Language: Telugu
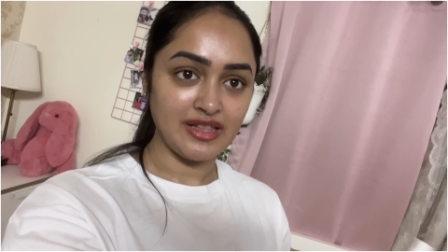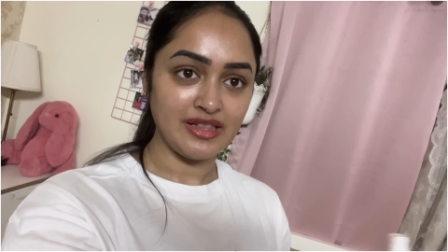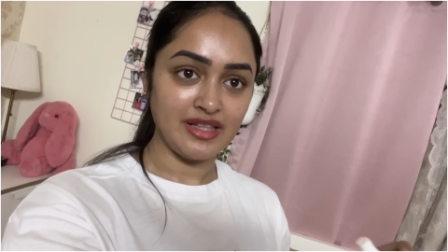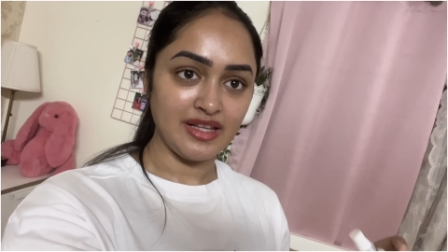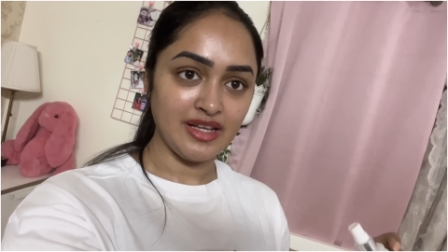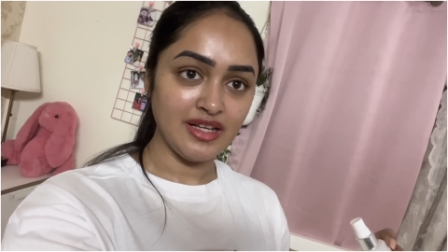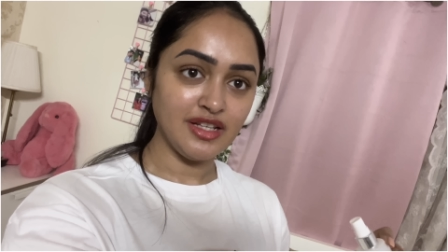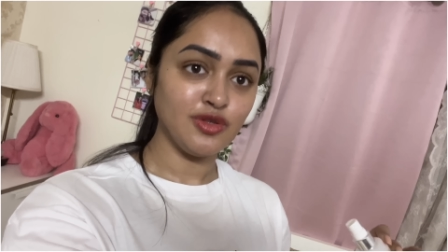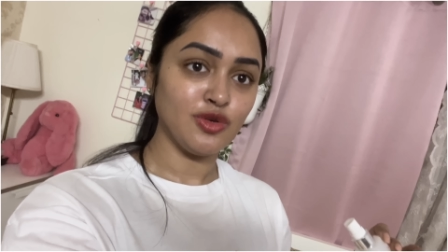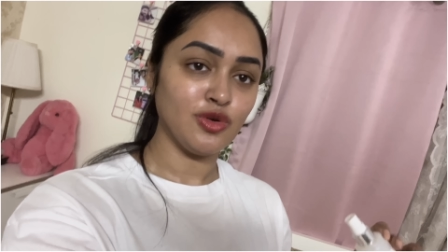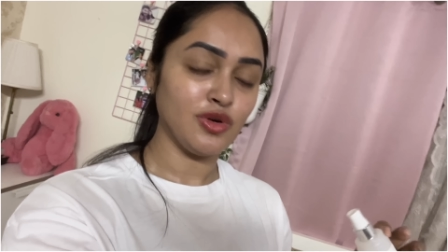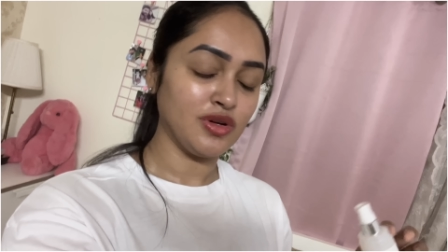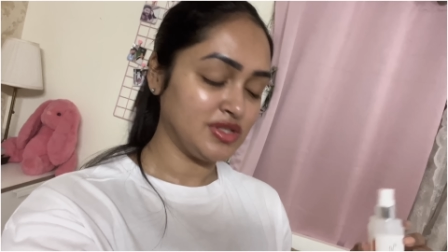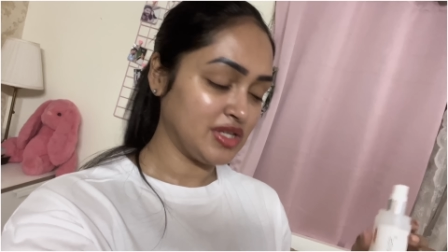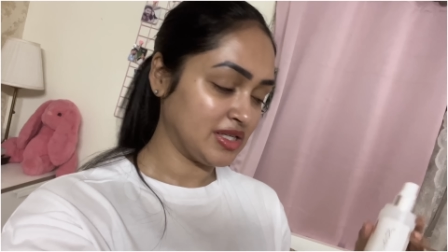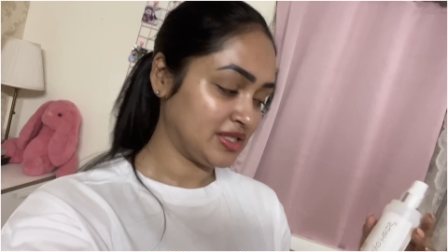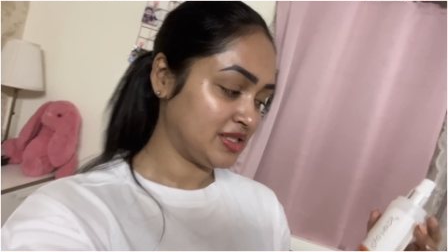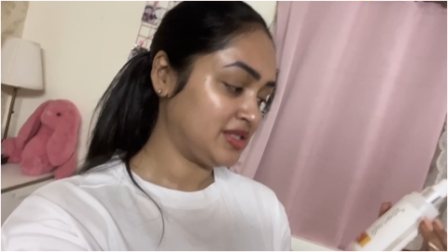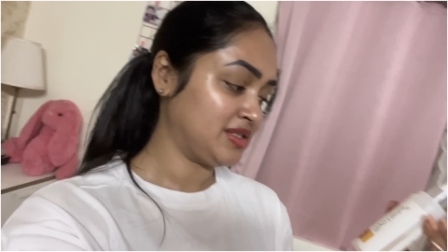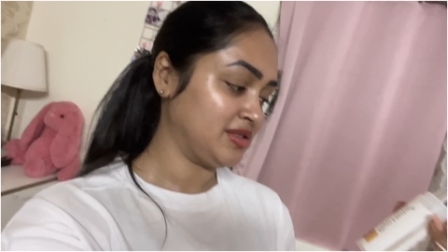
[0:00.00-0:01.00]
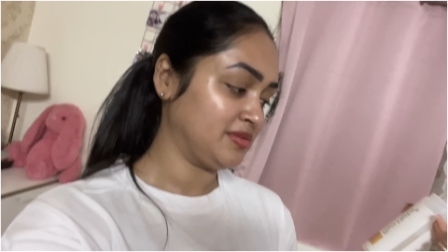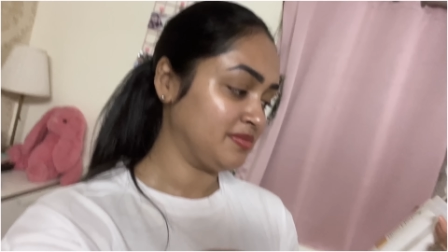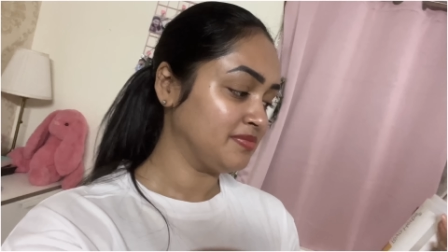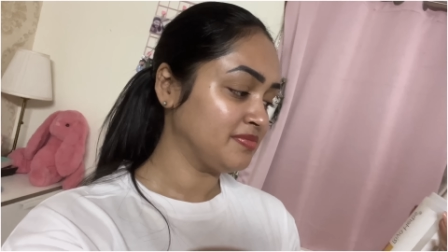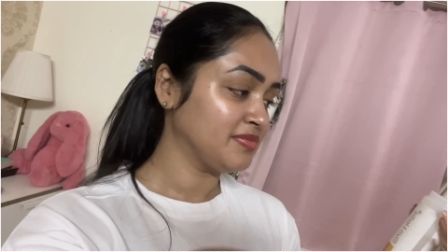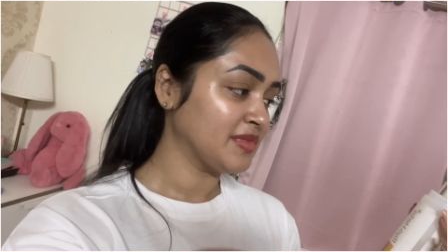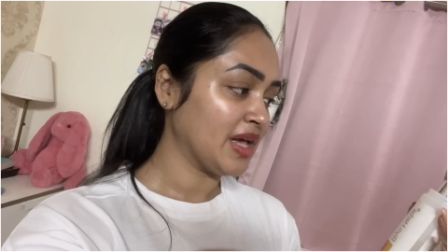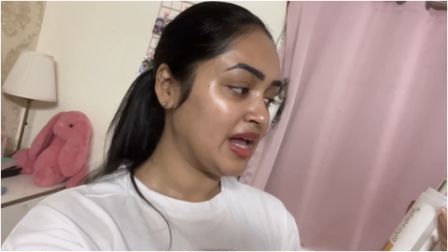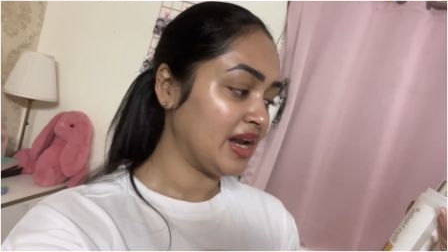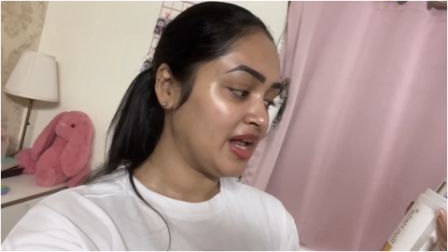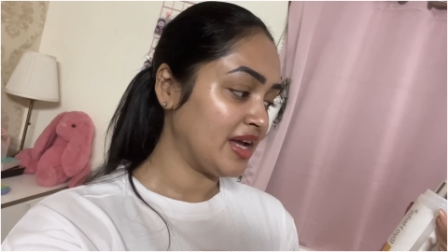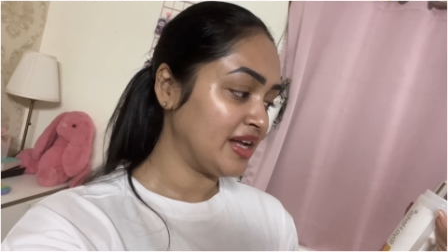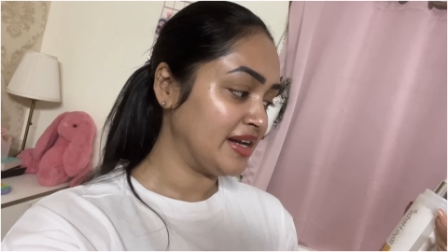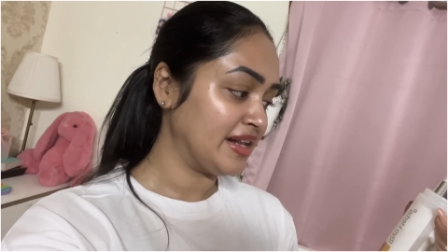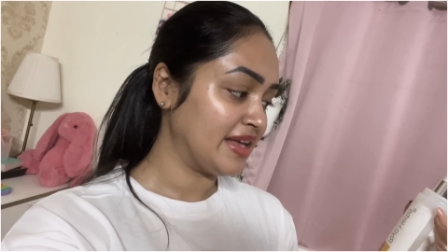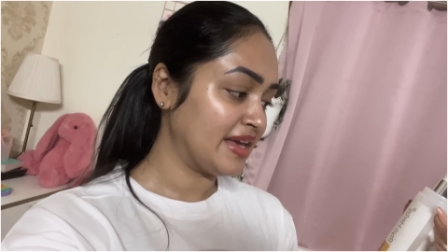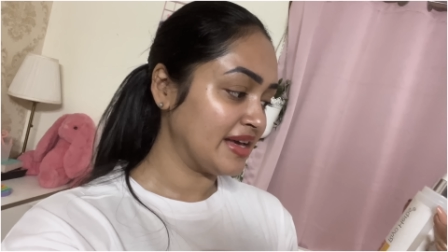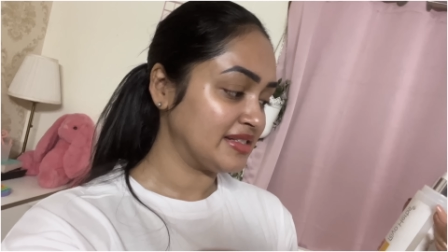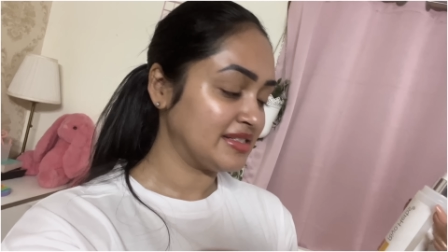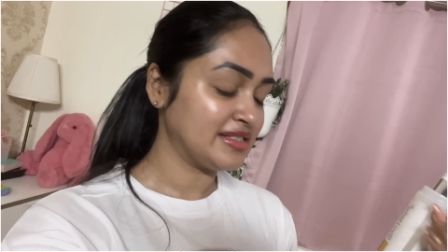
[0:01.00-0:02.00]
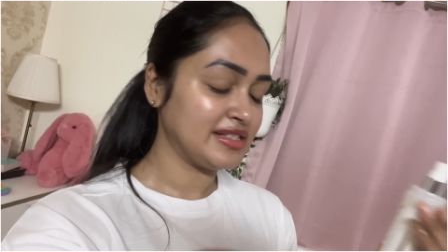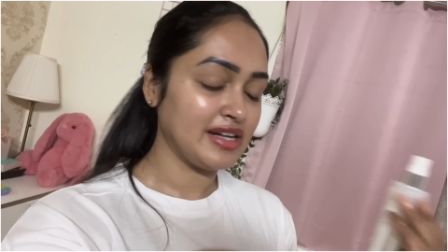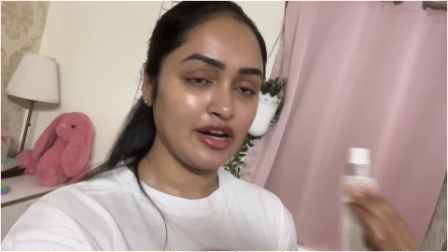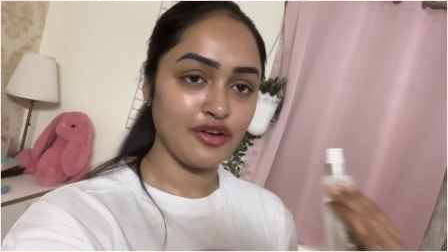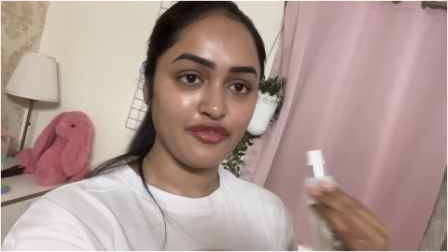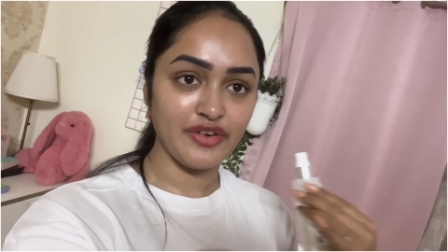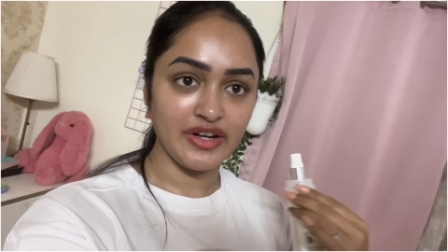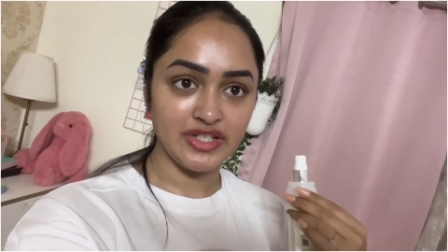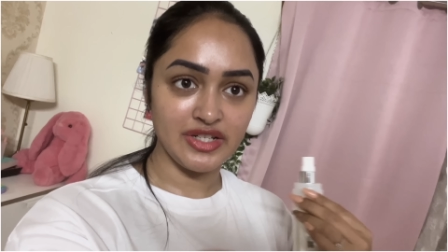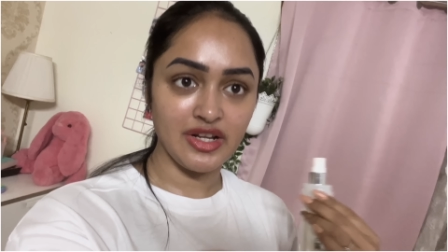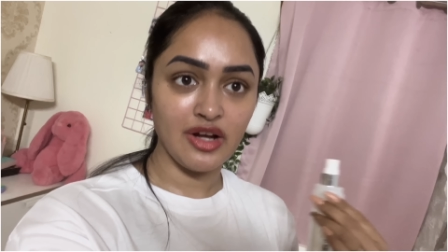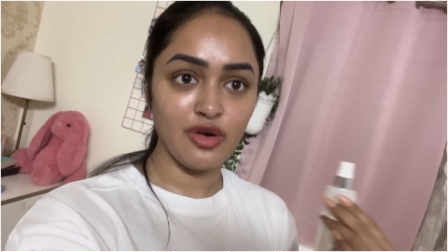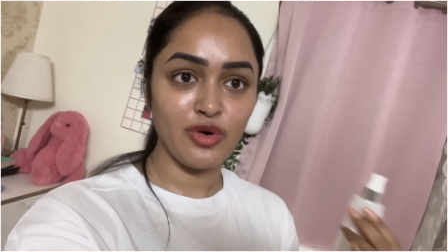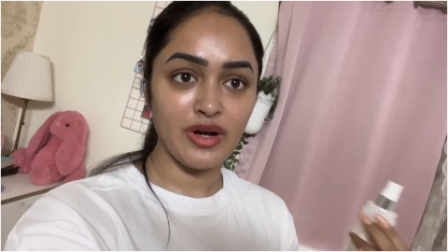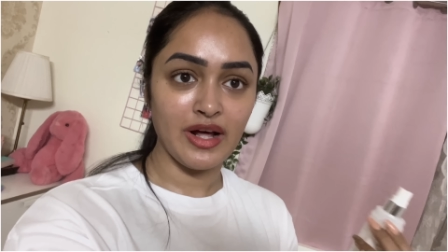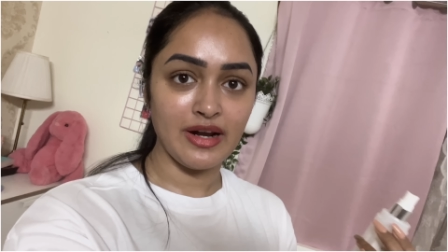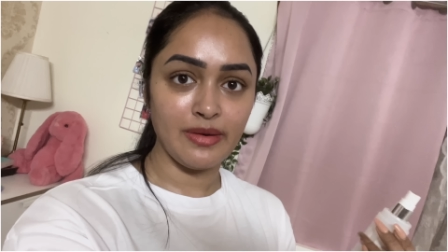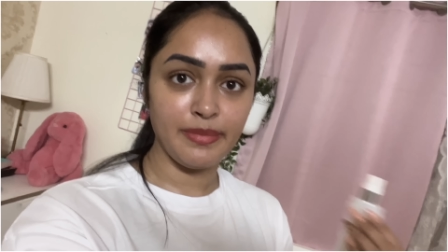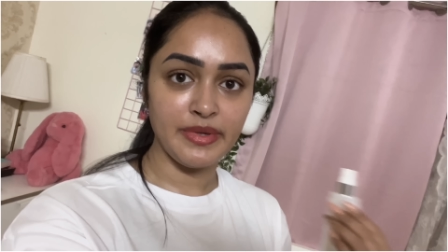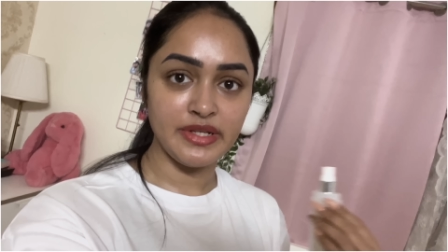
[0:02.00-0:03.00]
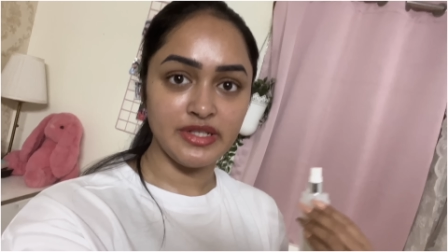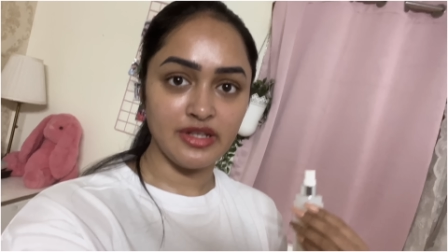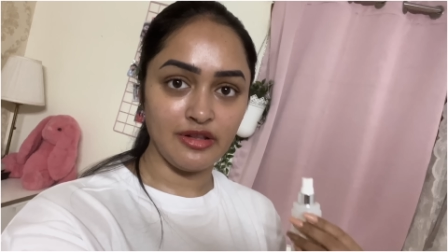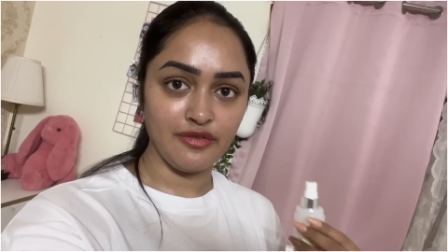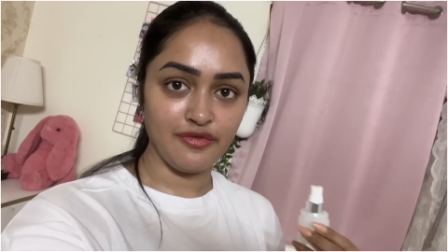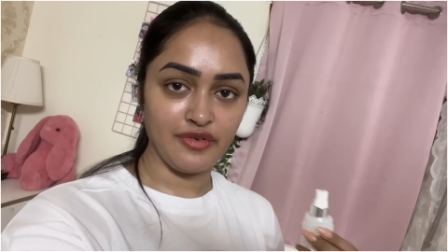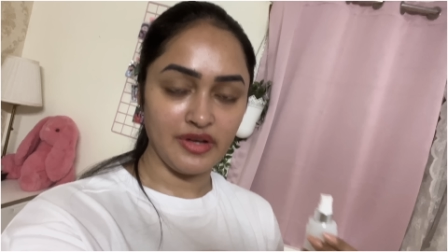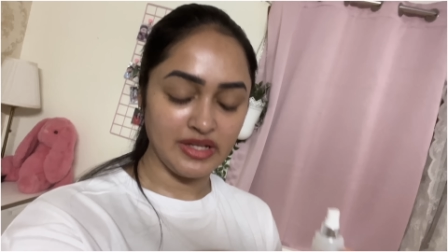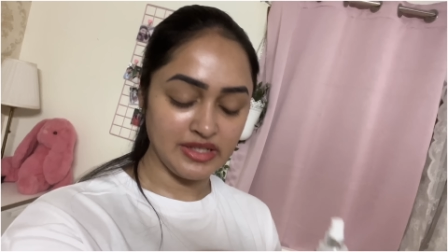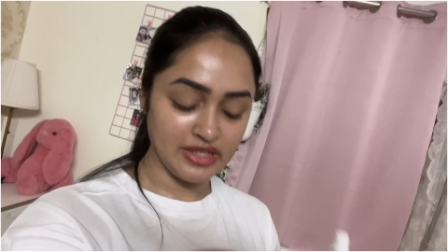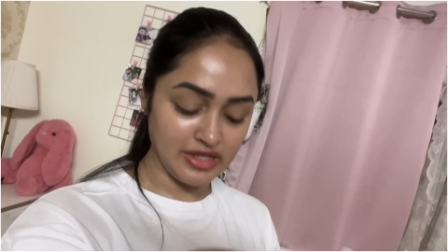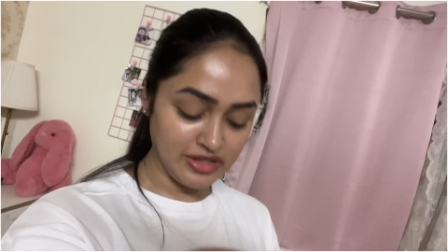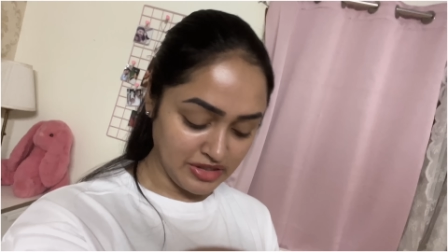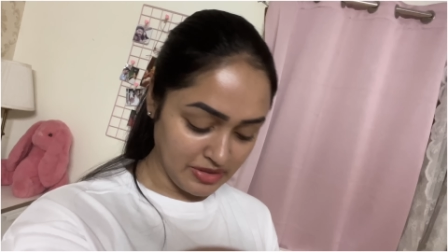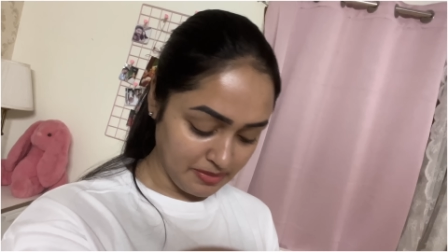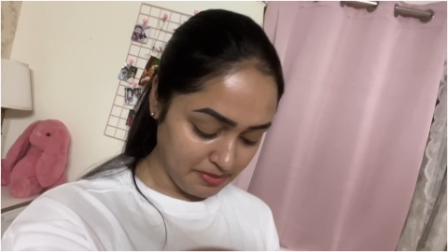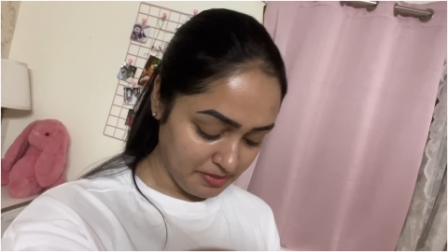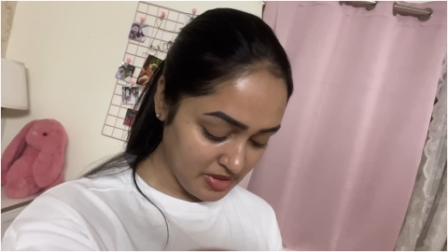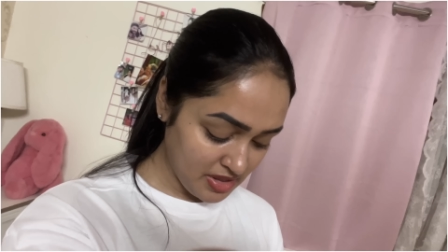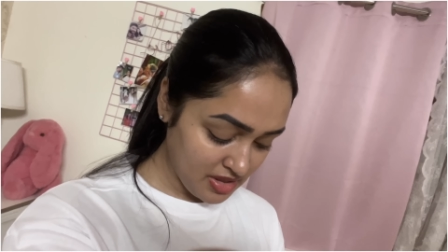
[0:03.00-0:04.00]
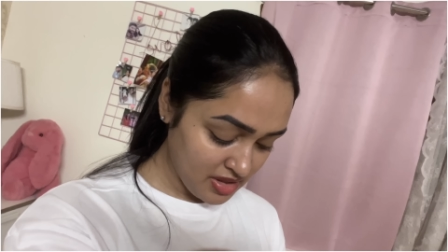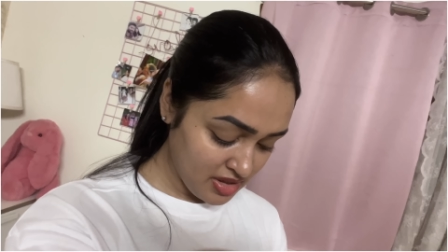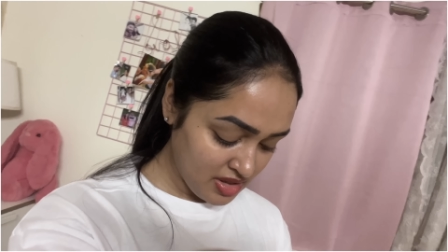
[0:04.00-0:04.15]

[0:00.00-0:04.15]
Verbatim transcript: అంతే సో జస్ట్ అలా ఇన్ కేస్ నాకు ఫ్రెష్గా కూడా అనిపిస్తుంది ఫేస్ అని చెప్పి